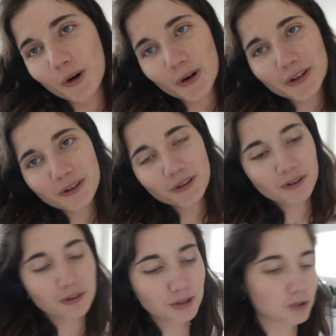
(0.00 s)
Oh,
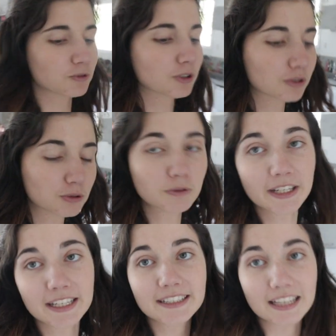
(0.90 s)
coucou, je vous retrouve,
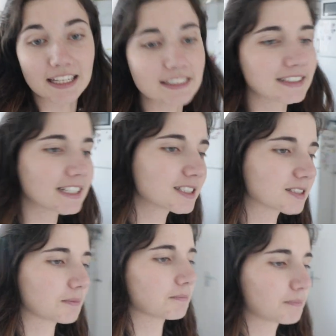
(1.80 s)
Lily est à la sieste.